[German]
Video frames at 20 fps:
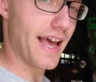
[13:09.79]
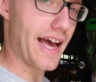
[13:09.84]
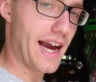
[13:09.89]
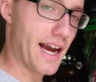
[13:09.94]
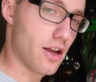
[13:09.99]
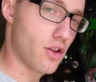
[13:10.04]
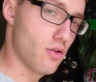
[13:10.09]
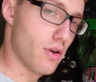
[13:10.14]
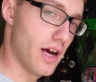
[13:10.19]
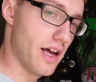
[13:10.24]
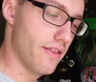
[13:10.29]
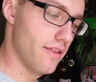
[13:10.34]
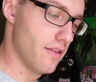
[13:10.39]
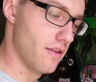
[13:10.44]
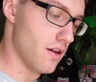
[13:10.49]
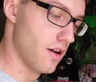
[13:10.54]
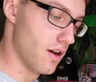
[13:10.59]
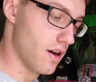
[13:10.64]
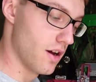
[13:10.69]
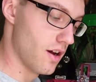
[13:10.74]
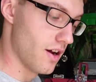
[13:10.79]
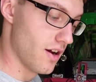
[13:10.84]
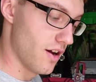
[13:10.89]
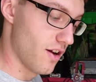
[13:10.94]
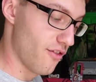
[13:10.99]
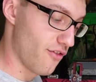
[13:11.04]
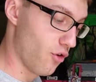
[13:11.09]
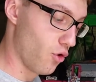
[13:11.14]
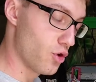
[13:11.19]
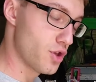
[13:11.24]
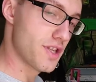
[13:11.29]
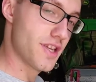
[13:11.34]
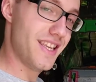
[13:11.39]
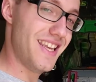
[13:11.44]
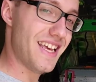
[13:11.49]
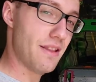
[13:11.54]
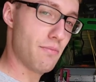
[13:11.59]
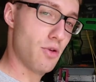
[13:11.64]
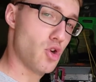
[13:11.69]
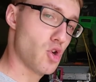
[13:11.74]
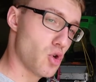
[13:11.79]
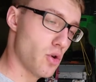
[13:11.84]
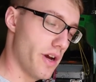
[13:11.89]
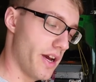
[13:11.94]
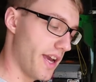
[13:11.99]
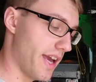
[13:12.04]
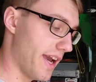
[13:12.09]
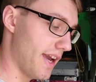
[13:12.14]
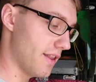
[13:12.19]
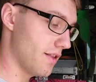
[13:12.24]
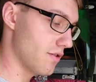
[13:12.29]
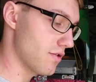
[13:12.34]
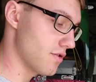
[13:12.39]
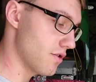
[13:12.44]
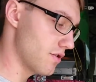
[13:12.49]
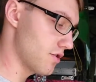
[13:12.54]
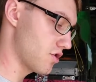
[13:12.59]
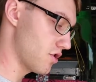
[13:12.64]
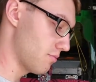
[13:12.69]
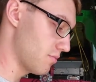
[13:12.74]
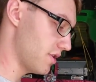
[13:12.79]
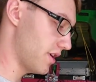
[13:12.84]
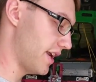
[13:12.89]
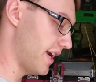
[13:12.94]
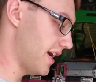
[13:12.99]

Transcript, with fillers: Traktoren funktioniert mit Steuergeräten und so, das kommt dann